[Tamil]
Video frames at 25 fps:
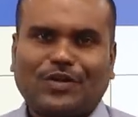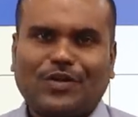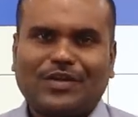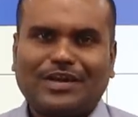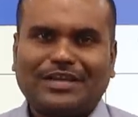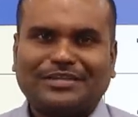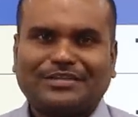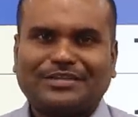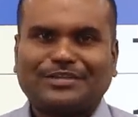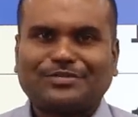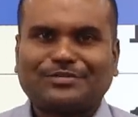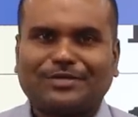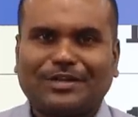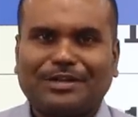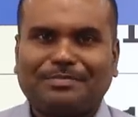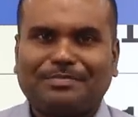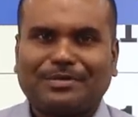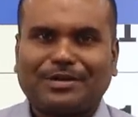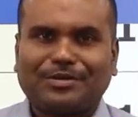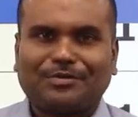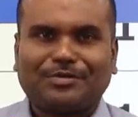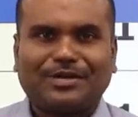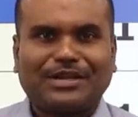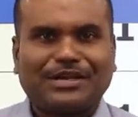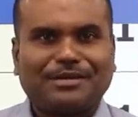காலேஜ்னு
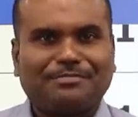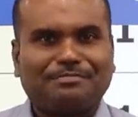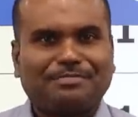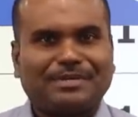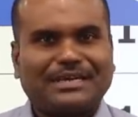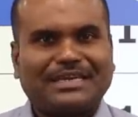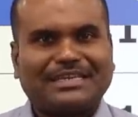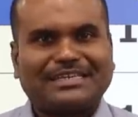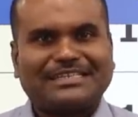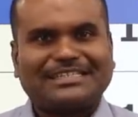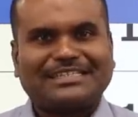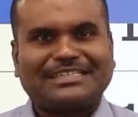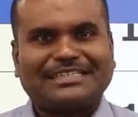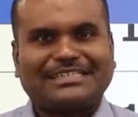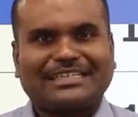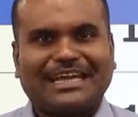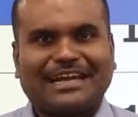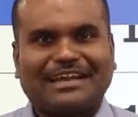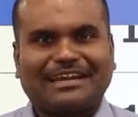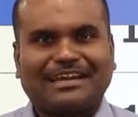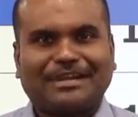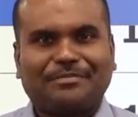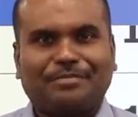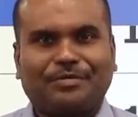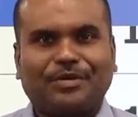சொல்லப்படக்கூடிய பிஎஸ்சி
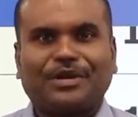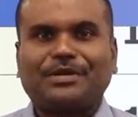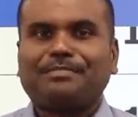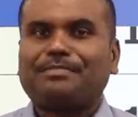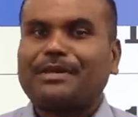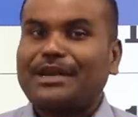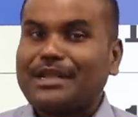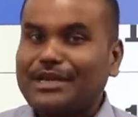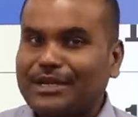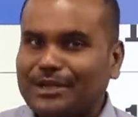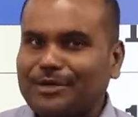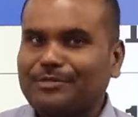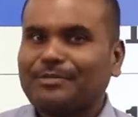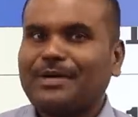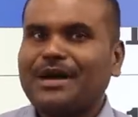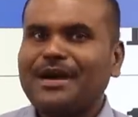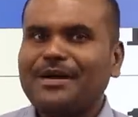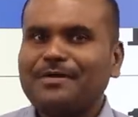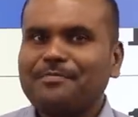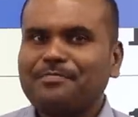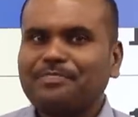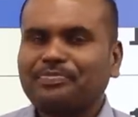டெக்கில் போய் படிக்கணுமா